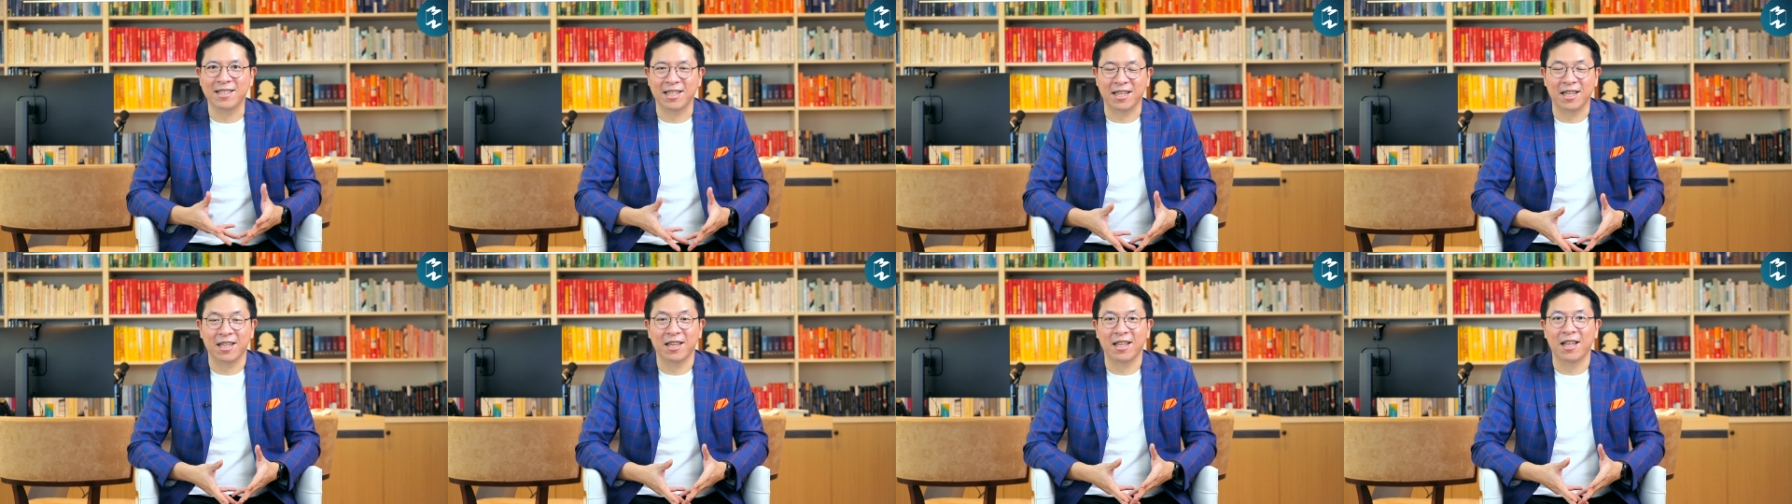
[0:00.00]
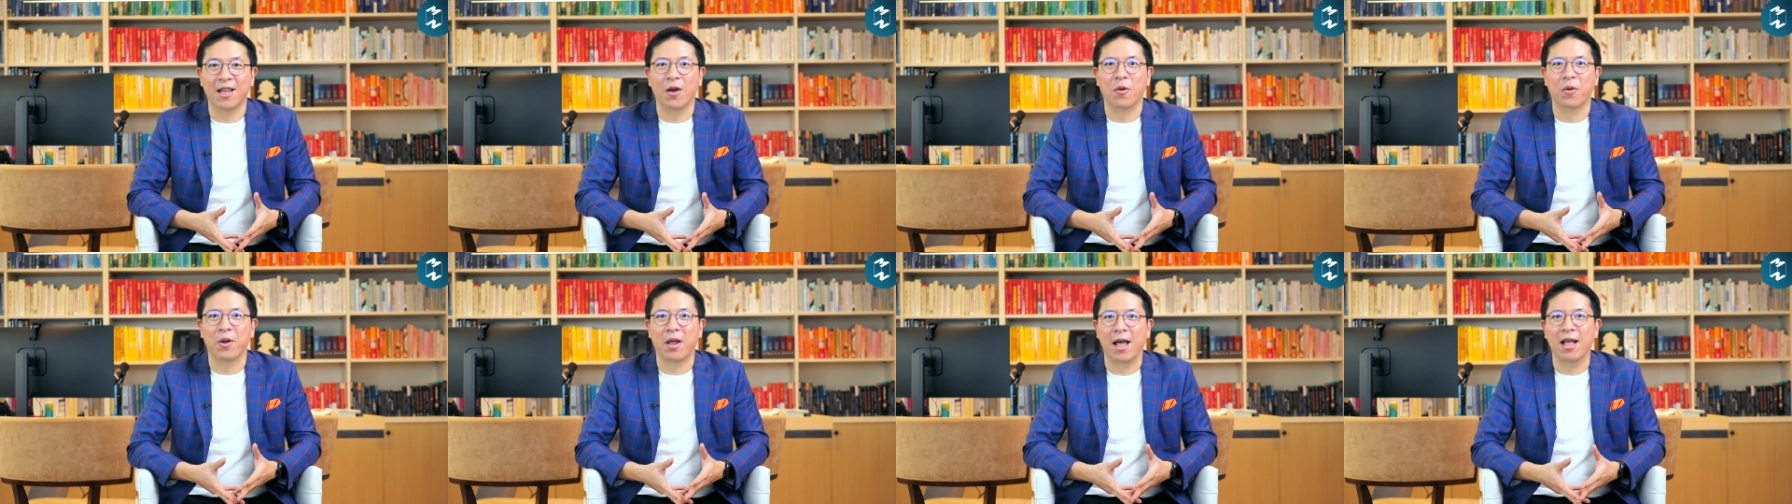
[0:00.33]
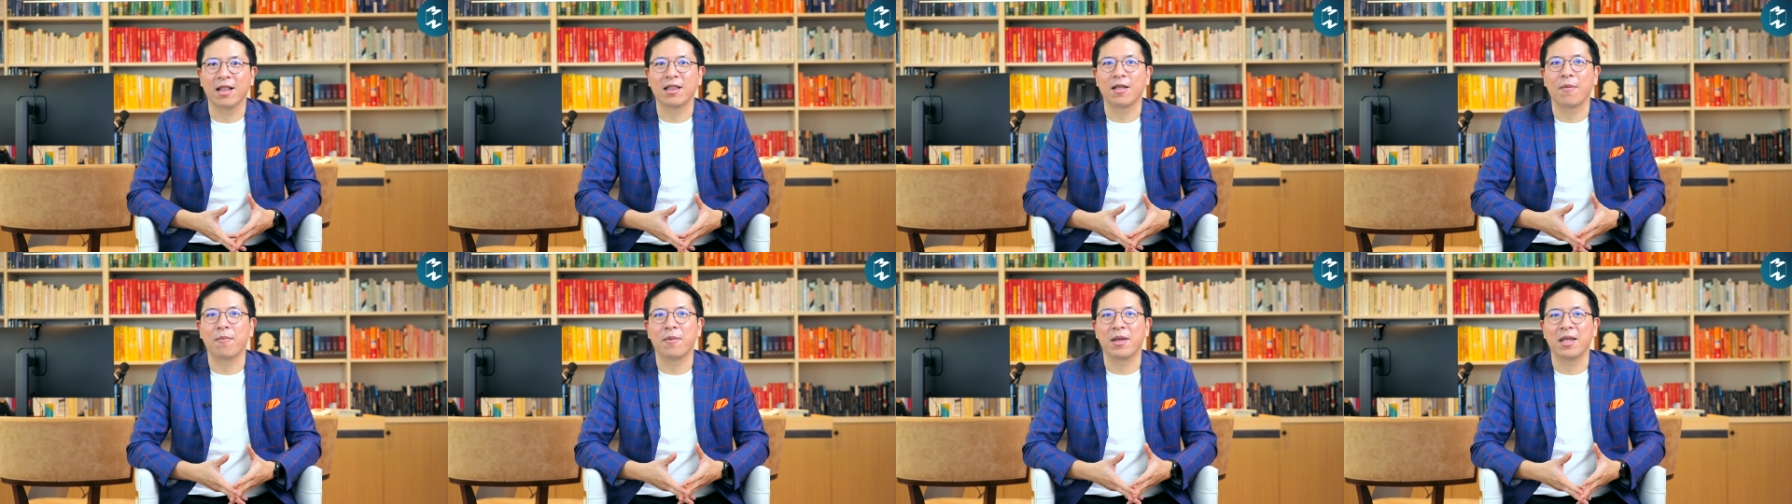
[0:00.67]
สีเดียวนะฮะ
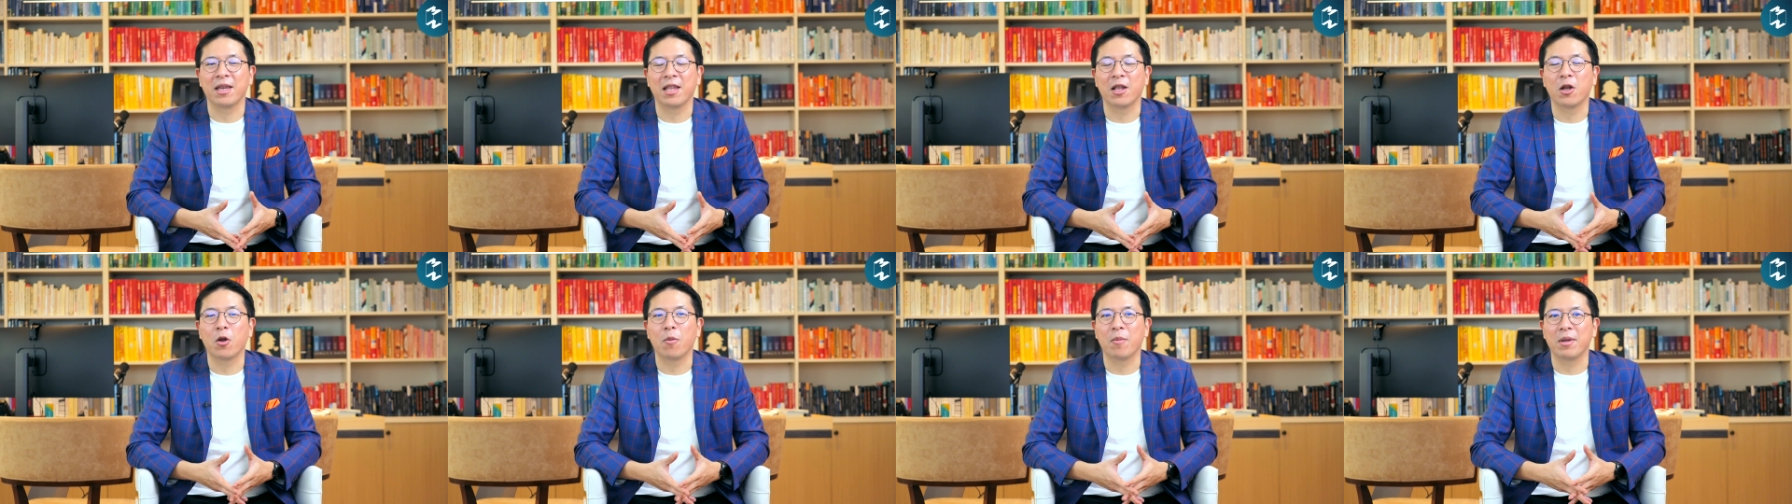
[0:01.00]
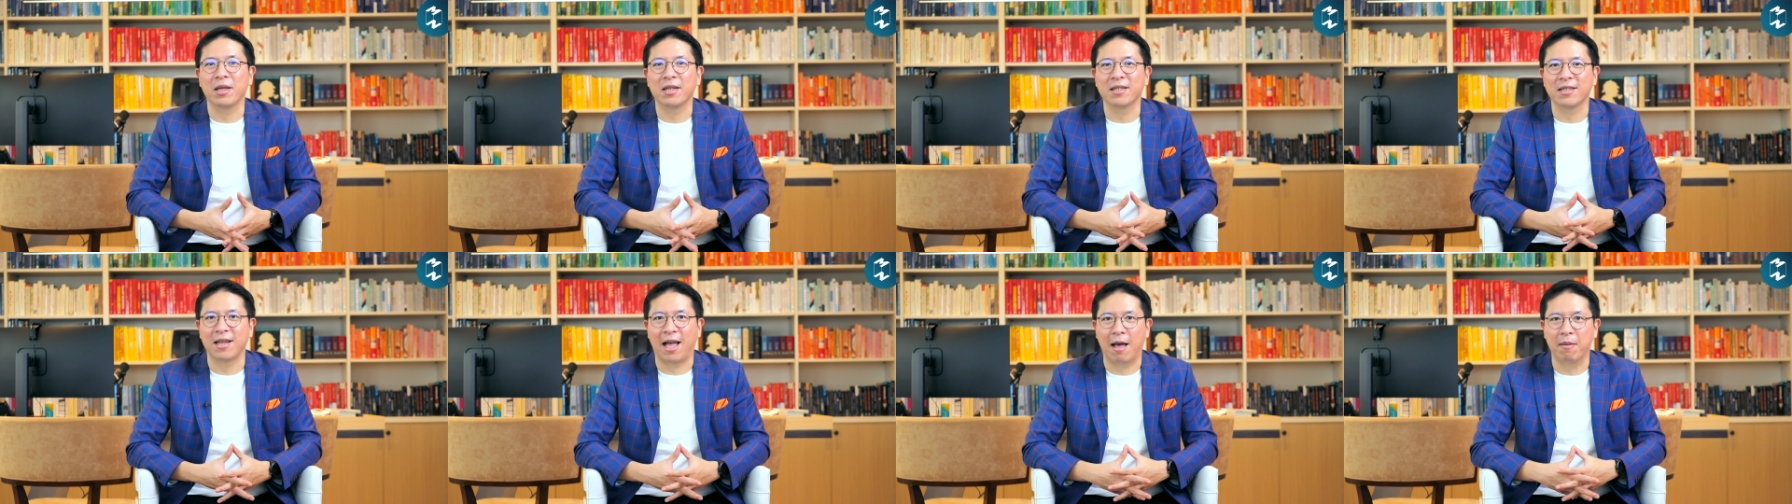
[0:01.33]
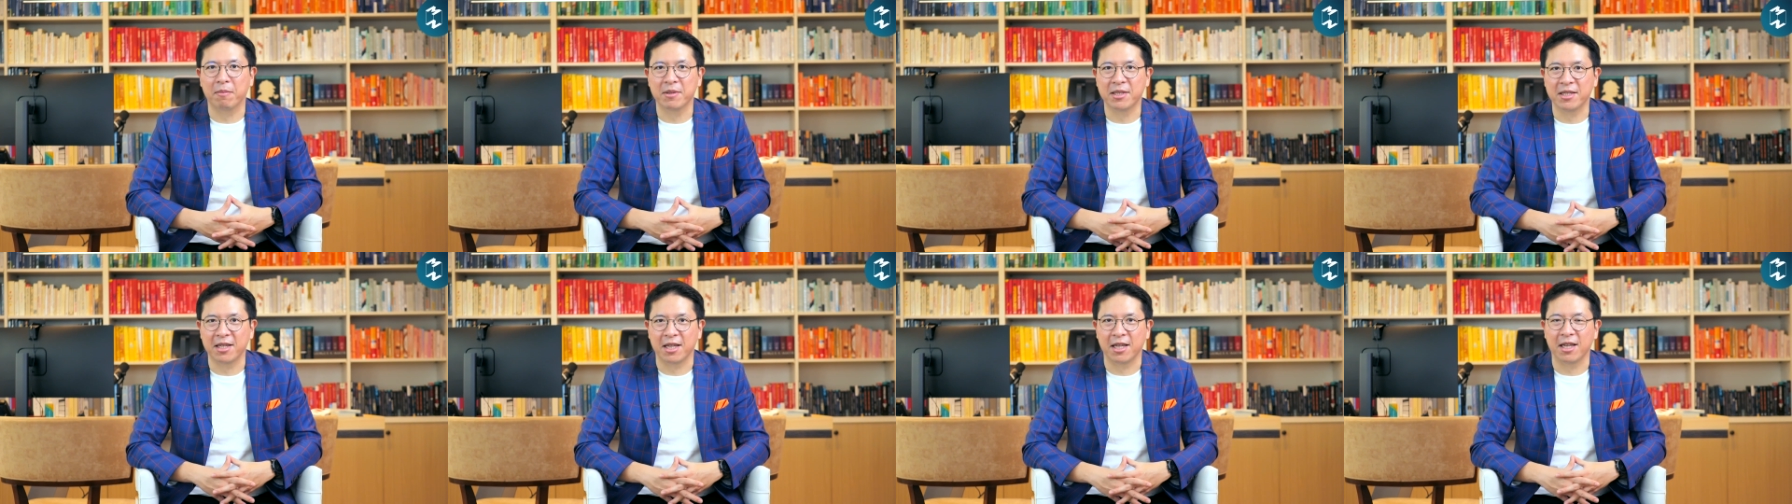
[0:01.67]
แต่ปีนี้เรามี
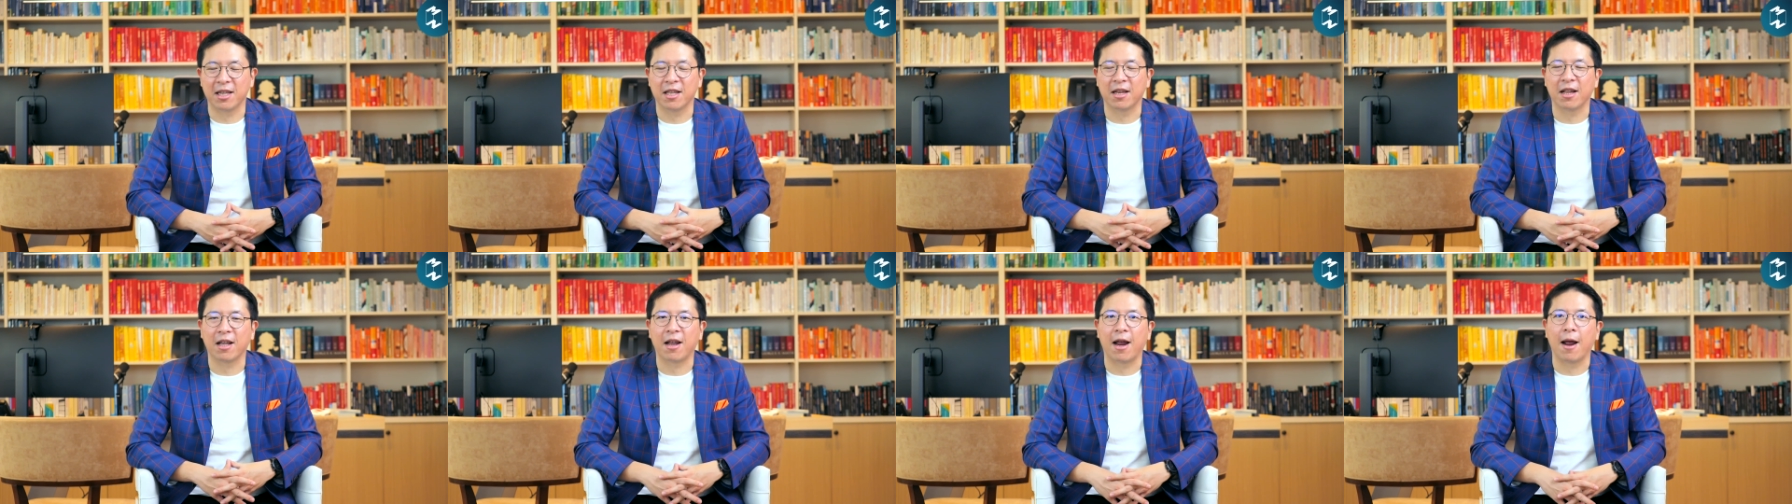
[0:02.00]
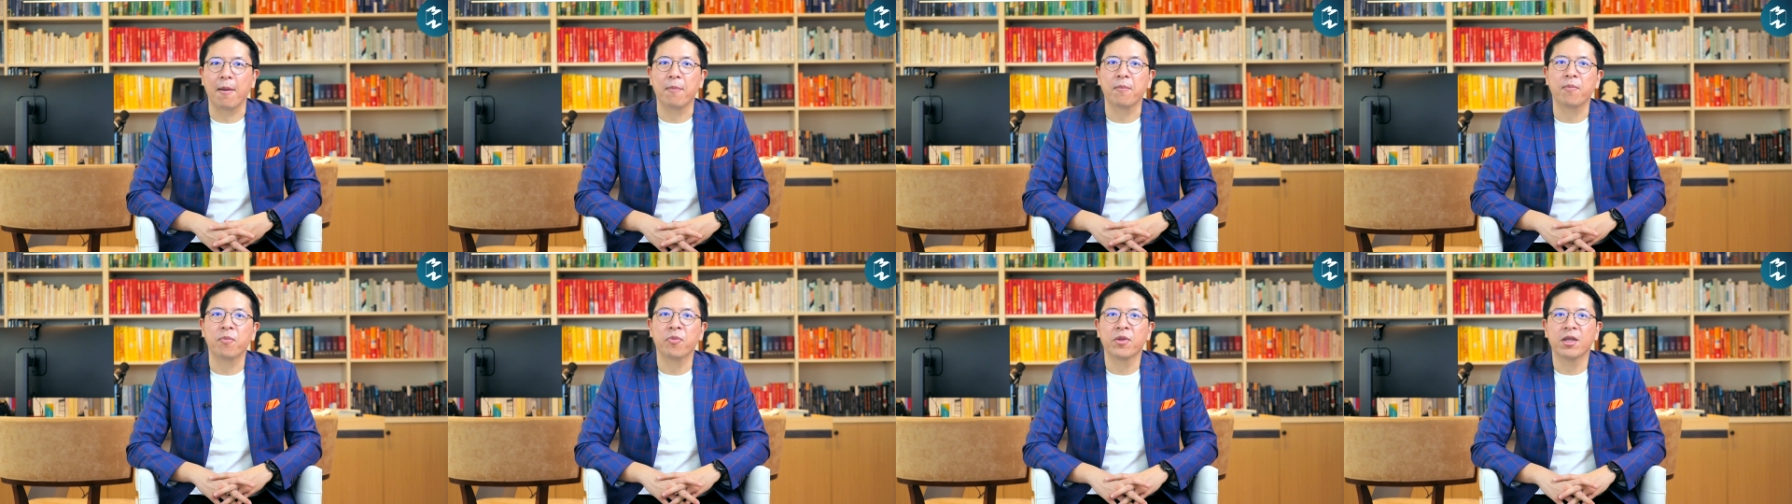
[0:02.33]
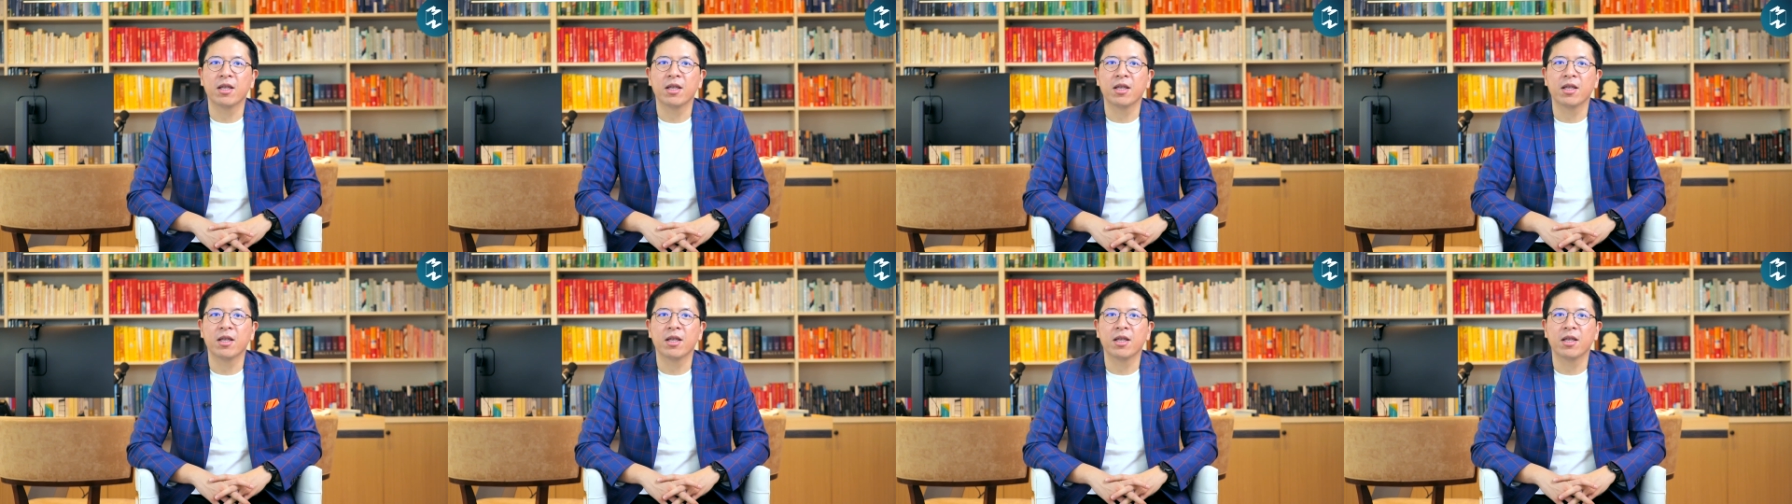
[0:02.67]
3 สีนะครับ